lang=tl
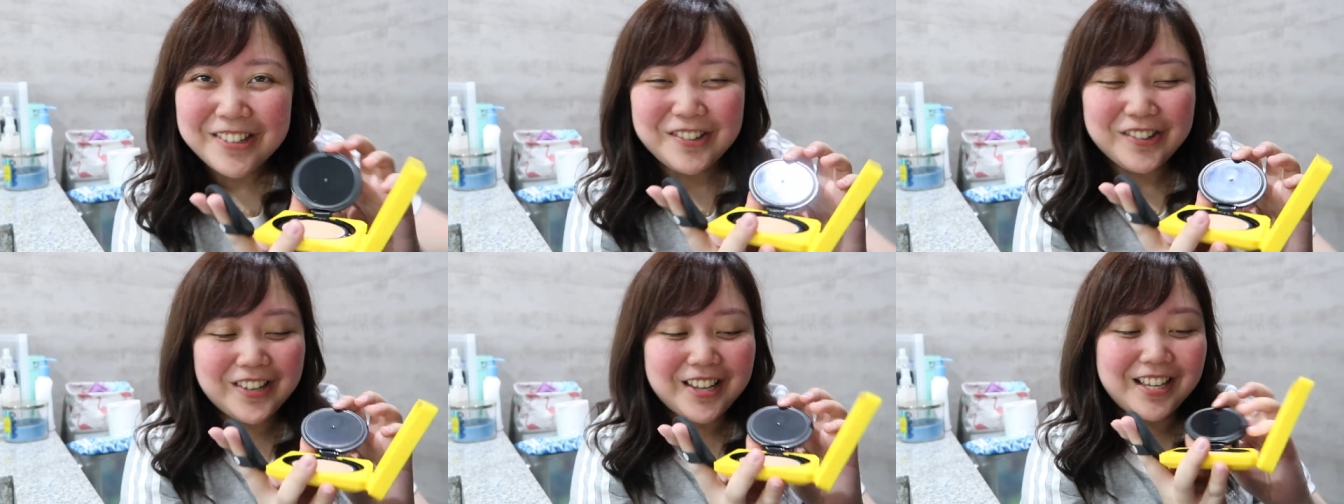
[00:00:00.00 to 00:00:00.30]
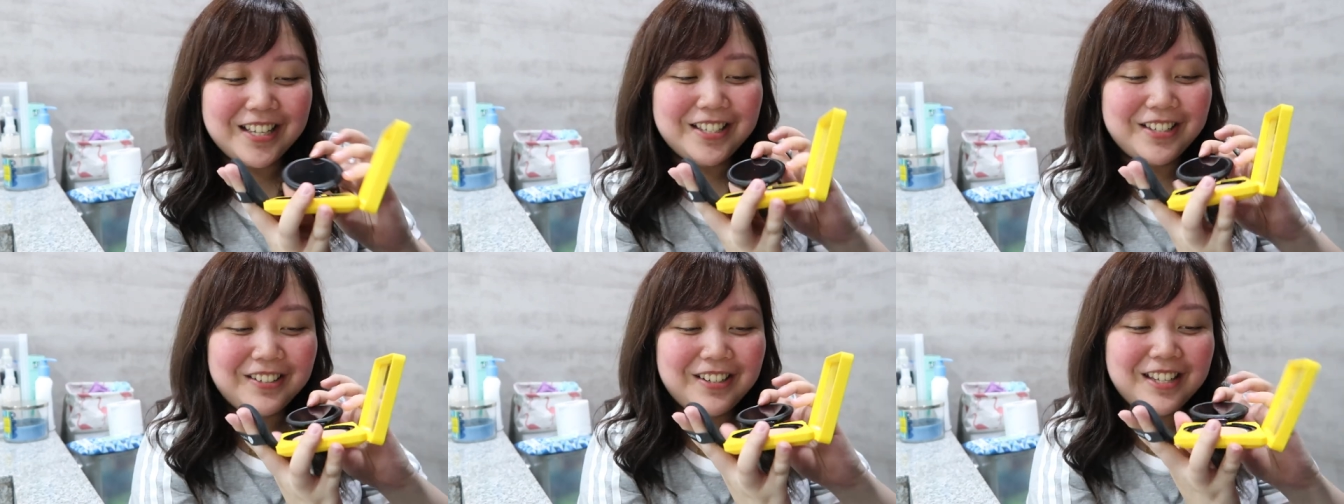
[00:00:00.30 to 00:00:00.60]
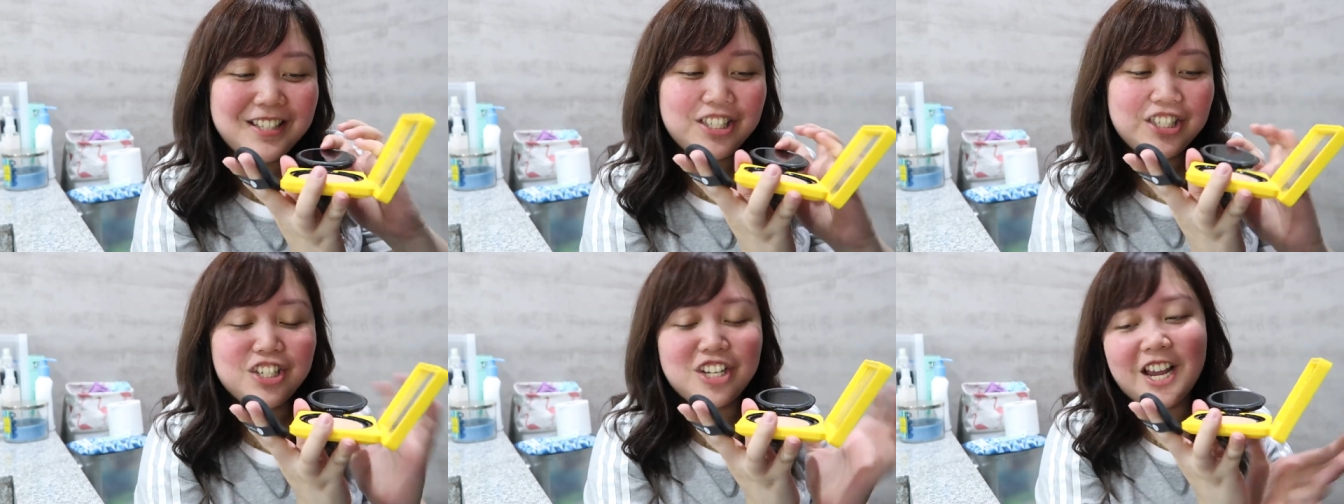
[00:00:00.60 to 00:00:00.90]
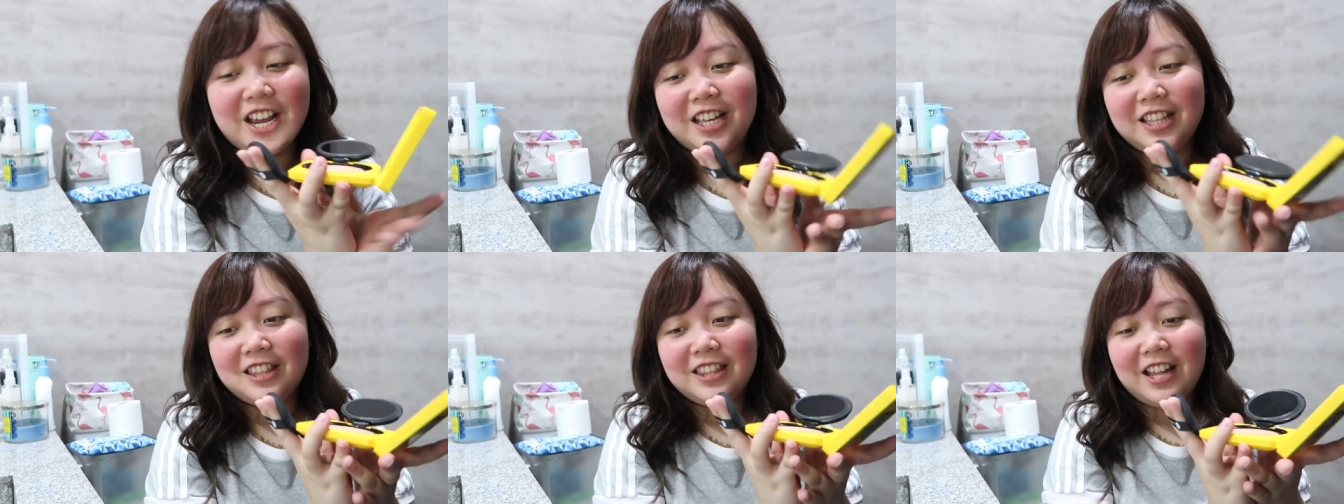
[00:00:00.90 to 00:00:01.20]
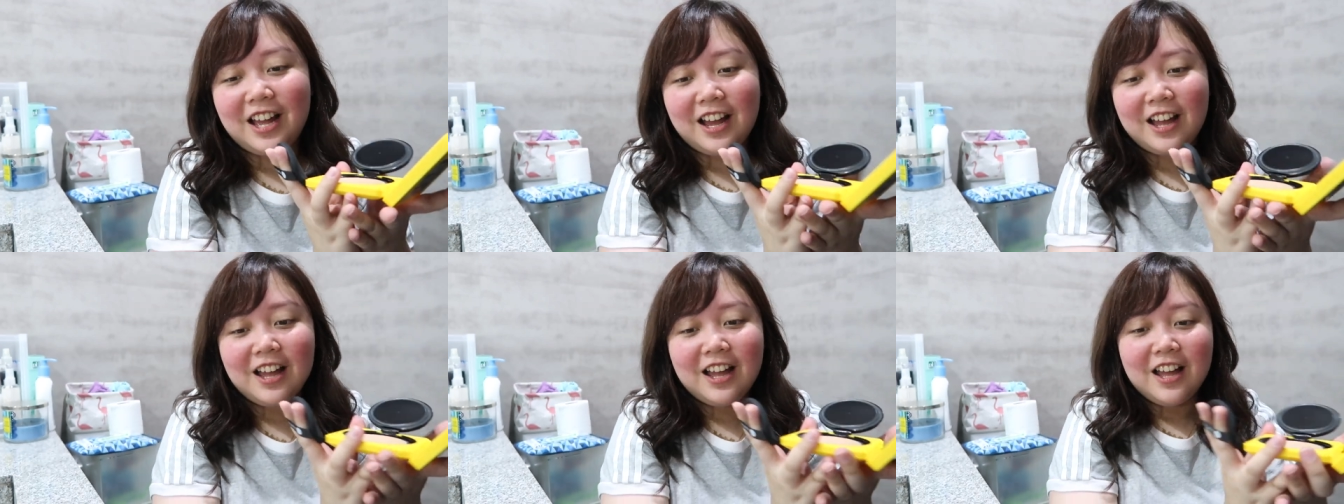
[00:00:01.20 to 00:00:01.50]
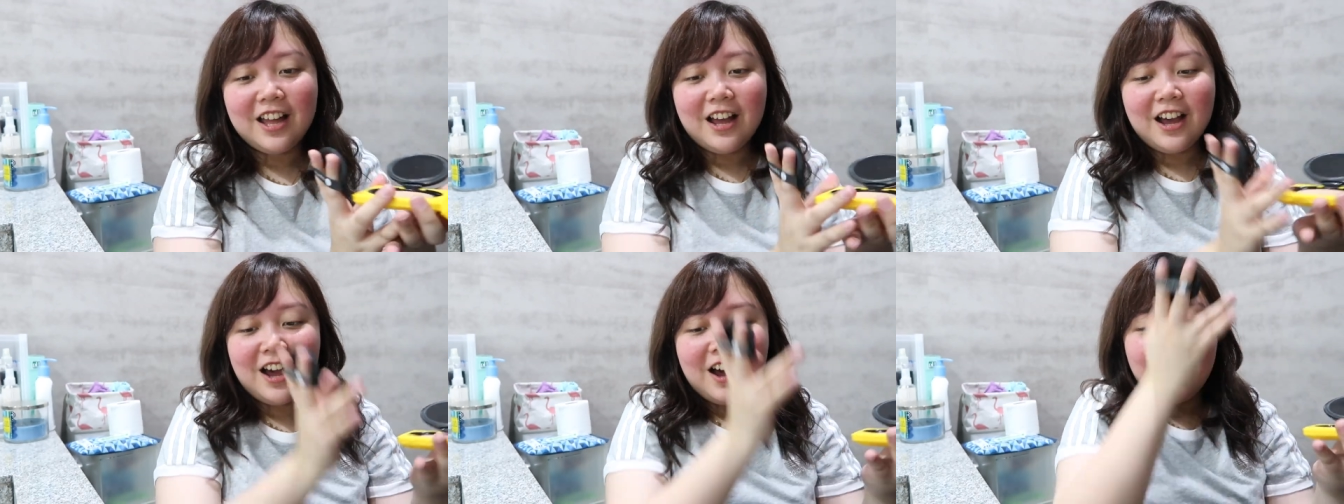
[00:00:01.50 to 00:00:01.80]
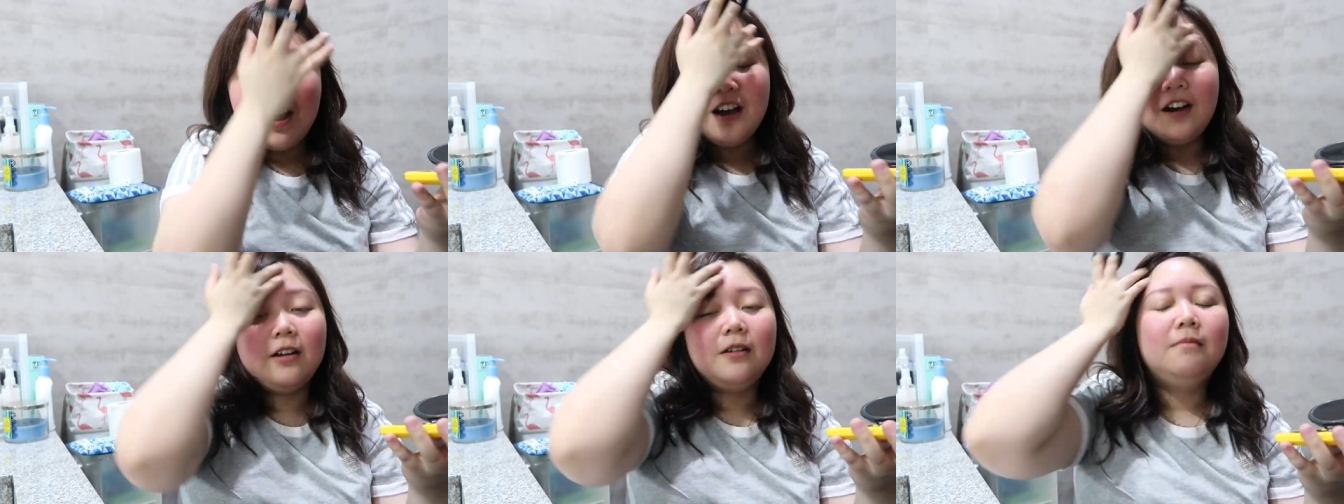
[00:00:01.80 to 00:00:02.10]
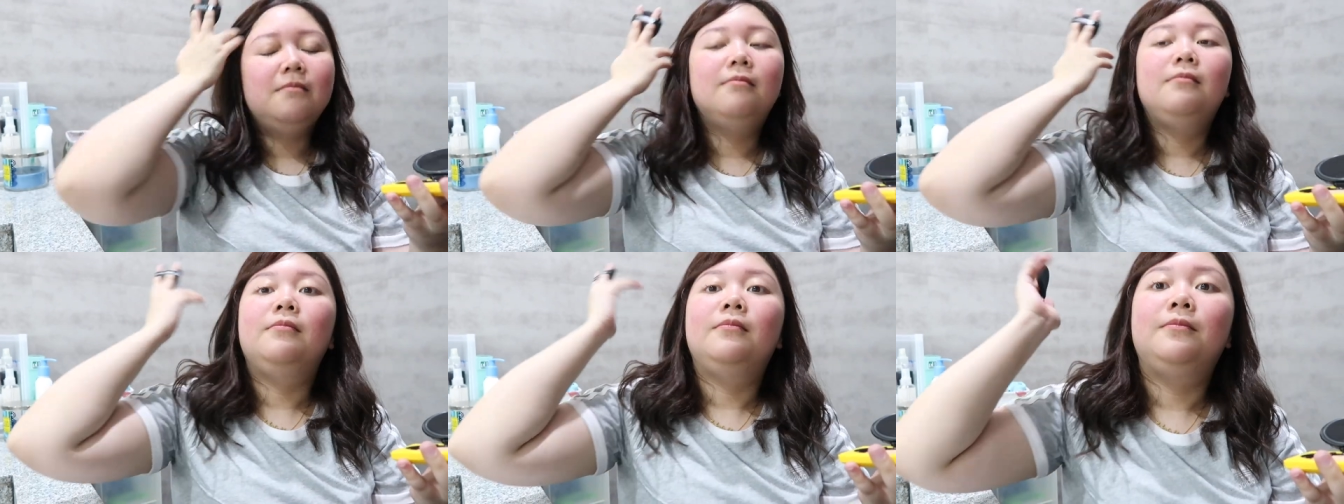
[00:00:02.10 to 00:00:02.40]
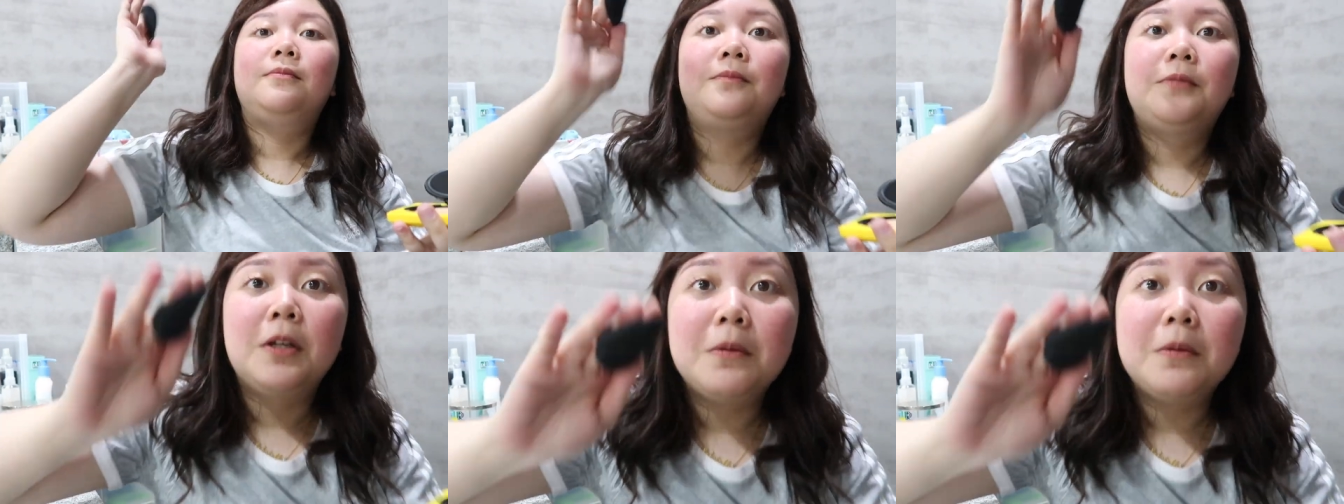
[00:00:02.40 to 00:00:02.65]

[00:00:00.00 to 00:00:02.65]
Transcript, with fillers: Okay, so let's try it na. Um,